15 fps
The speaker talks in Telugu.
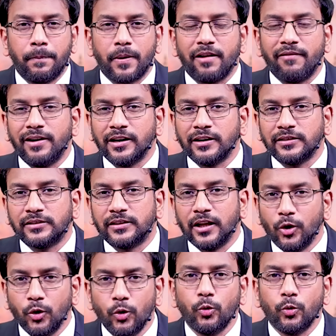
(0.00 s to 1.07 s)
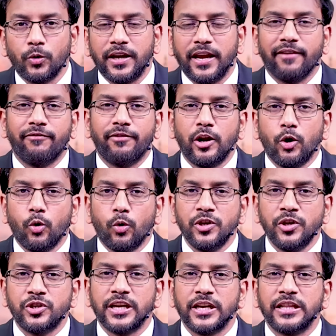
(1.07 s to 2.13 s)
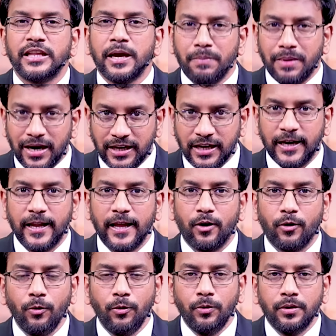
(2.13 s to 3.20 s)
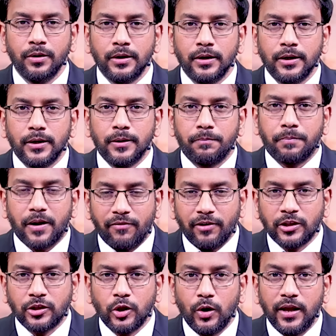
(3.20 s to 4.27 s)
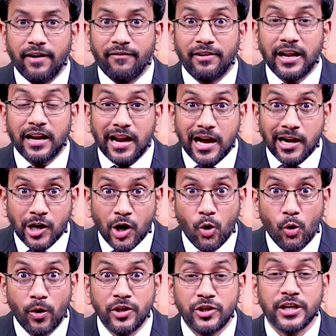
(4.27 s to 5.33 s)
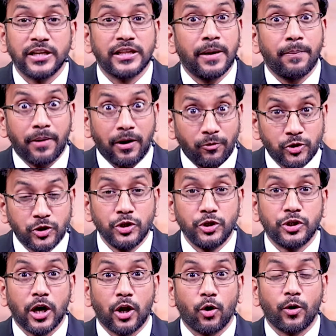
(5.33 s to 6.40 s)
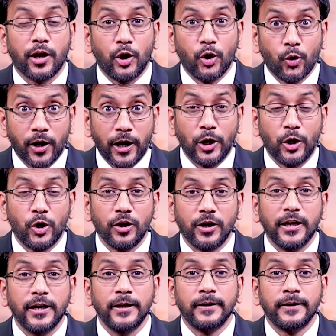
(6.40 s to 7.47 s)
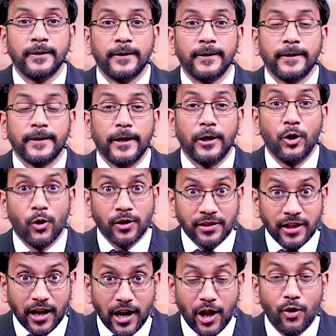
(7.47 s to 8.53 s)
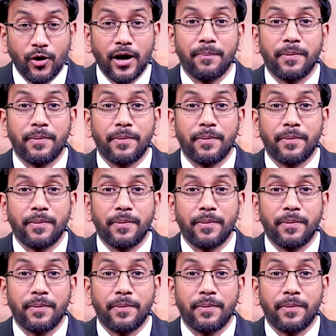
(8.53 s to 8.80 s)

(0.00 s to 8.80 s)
ప్రవక్తలు ఎవరి గురించి అయితే మాట్లాడారో ప్రవక్తలు ఎవరి రాక గురించి అయితే ప్రవచించారో ఎన్నో ఏండ్లుగా ఎన్నో తరాలుగా